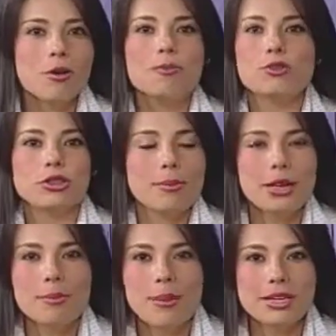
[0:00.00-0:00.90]
no sé,
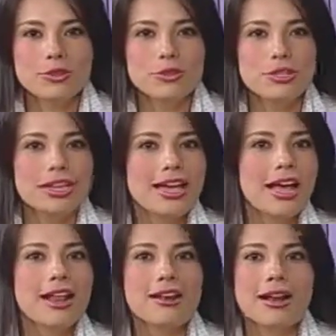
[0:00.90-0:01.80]
mil pesos y
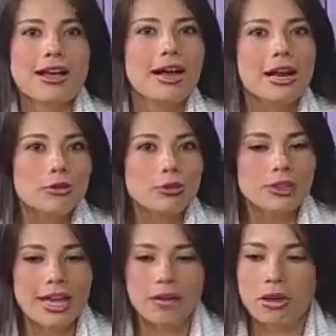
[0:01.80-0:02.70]
al, otro
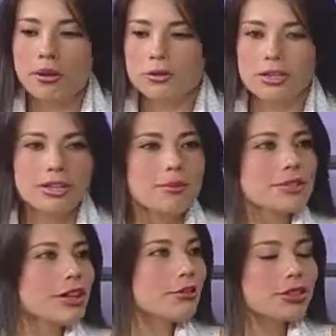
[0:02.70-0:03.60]
día, ay, pues yo nada
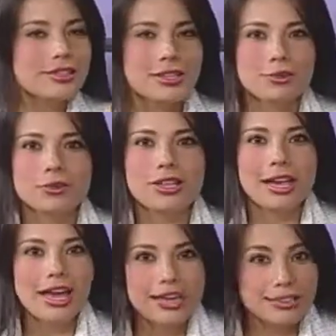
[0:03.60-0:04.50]
más traigo 300.
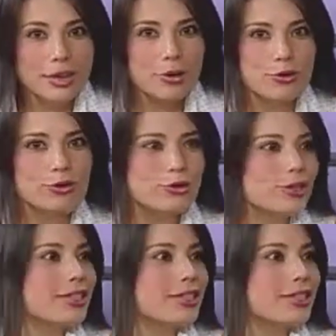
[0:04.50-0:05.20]
¿Qué hice con los otros